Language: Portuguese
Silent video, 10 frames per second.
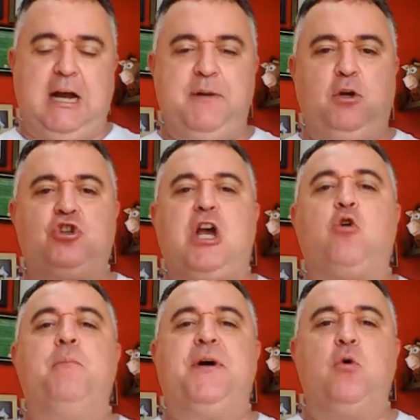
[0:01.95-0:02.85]
Amigos que
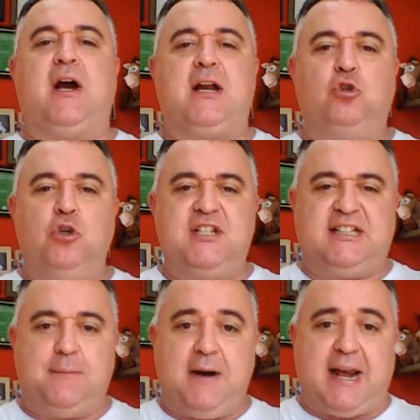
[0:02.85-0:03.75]
acompanham o canal do Luiz
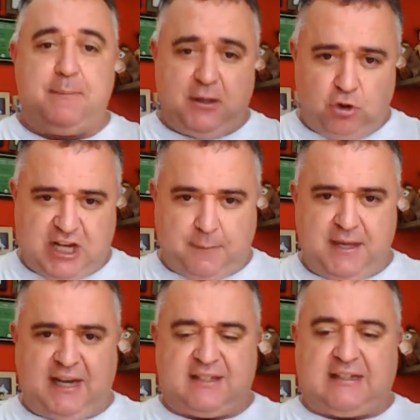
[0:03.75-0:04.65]
Ademar, amigos e
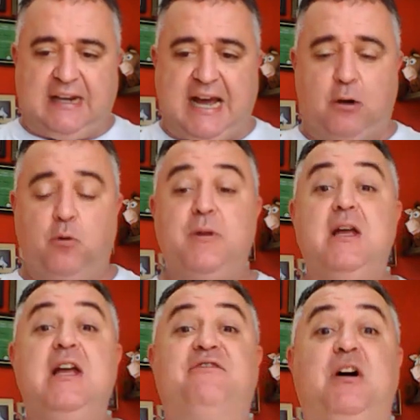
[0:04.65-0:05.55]
amigas, claro,
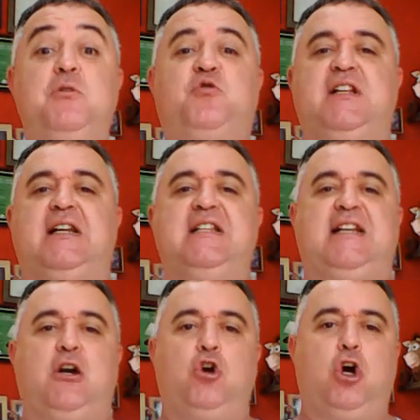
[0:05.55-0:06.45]
vamos
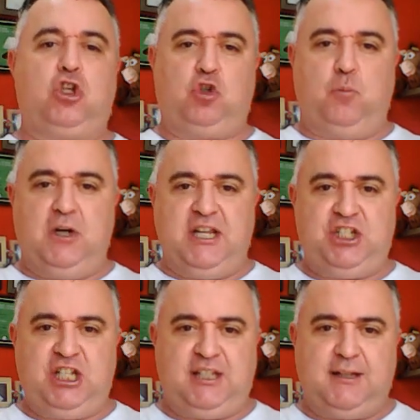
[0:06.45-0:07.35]
finalizar nosso
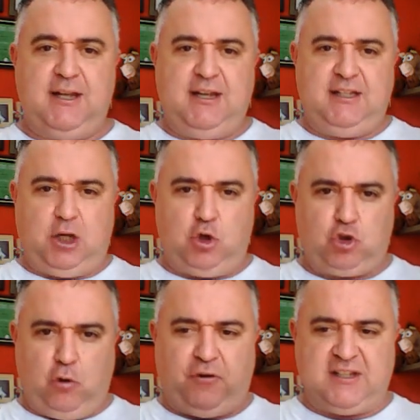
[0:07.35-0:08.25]
boletim que eu
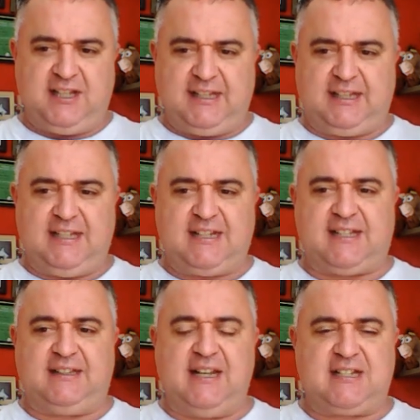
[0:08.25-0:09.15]
estou fazendo aqui
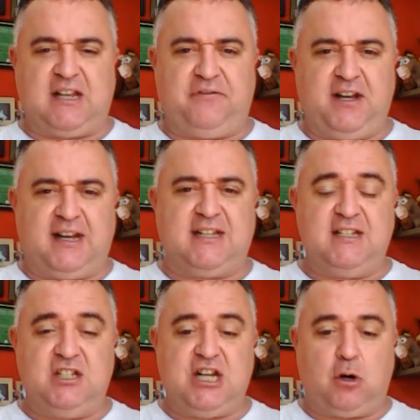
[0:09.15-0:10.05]
nesta terça-feira,
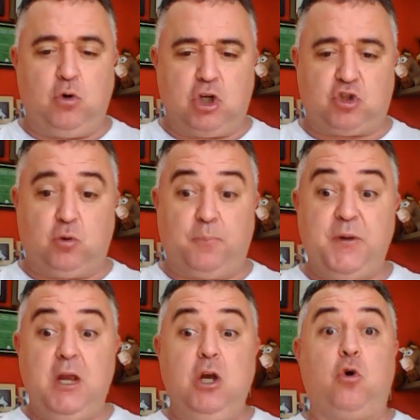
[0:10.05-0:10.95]
15 de agosto,
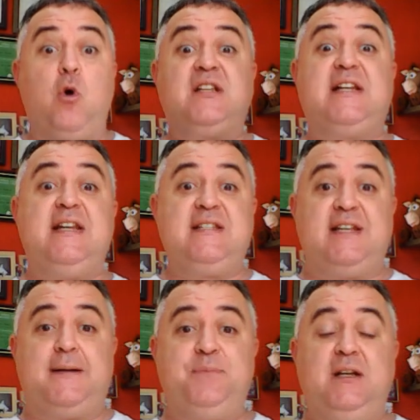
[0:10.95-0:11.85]
com a Série
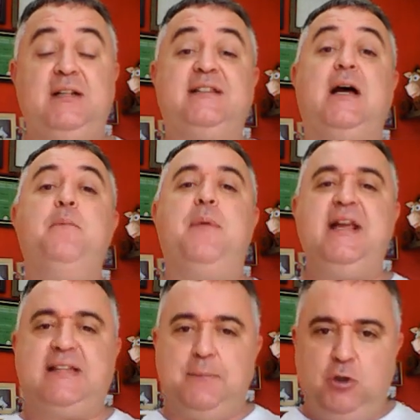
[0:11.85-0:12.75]
C.
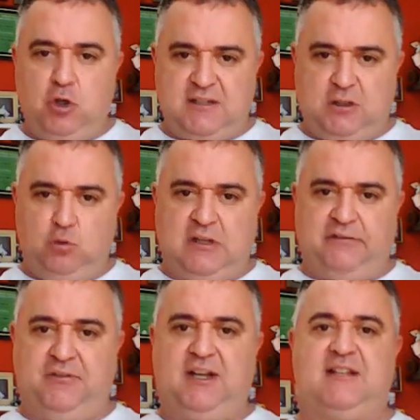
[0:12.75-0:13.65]
Também terminou na
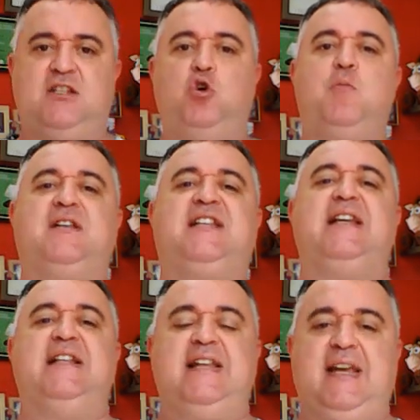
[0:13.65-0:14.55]
segunda-feira, assim como a
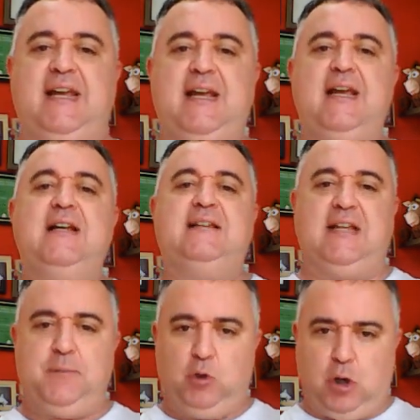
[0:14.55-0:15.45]
Série B
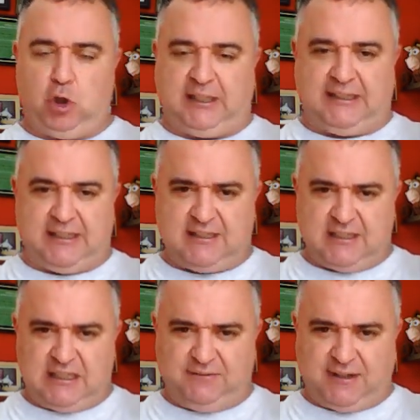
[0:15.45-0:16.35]
terminou a rodada
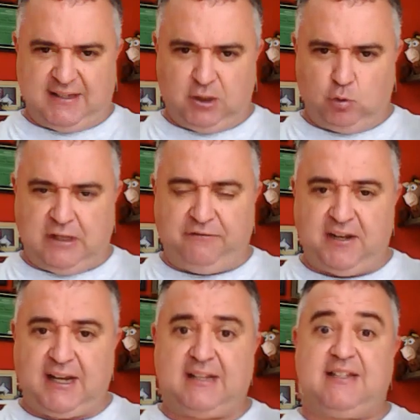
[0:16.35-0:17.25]
decisiva na
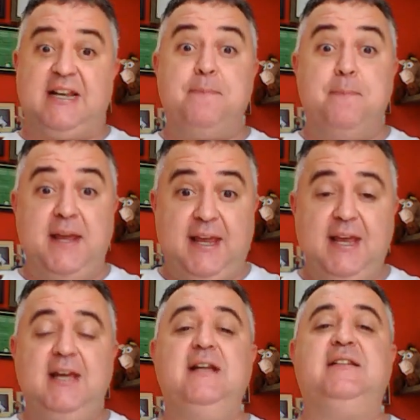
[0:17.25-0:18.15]
segunda-feira, a Série B
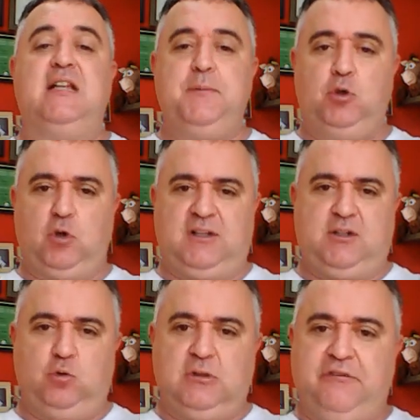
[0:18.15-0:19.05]
terminou na
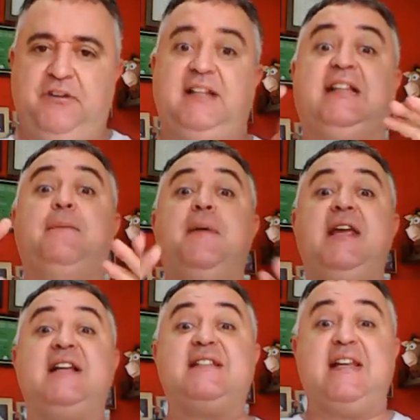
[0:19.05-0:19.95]
segunda-feira,
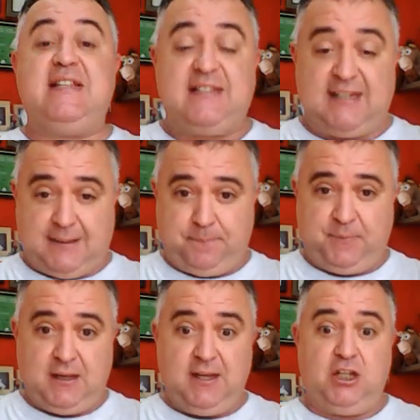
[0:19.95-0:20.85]
também a Série C.
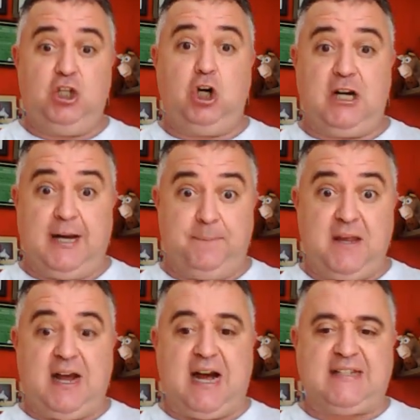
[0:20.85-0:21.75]
E olha,
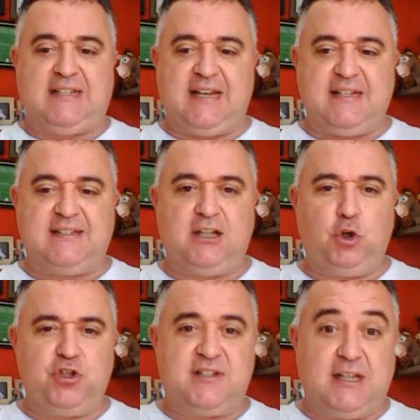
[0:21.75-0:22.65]
a Série C
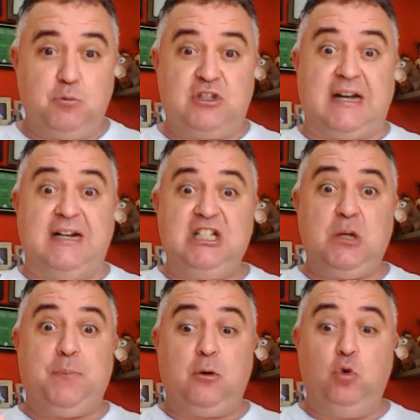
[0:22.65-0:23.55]
nós estamos na
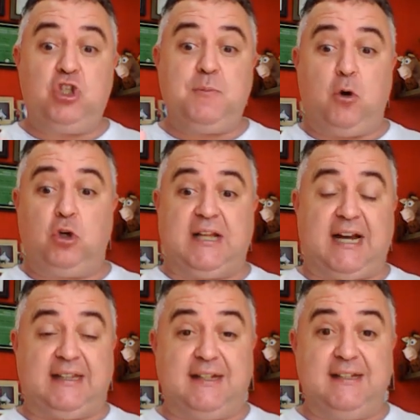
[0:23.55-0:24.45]
antepenúltima
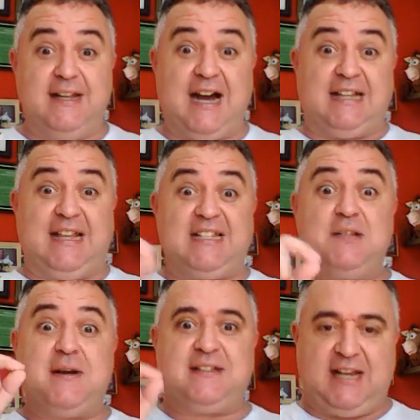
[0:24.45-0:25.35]
rodada, a
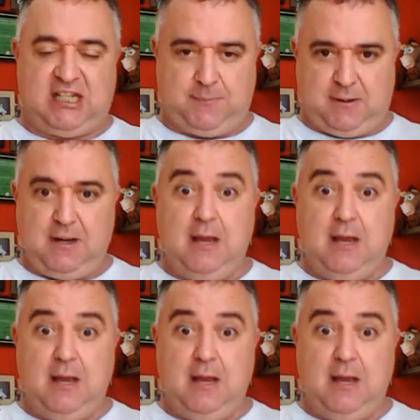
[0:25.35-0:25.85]
17ª.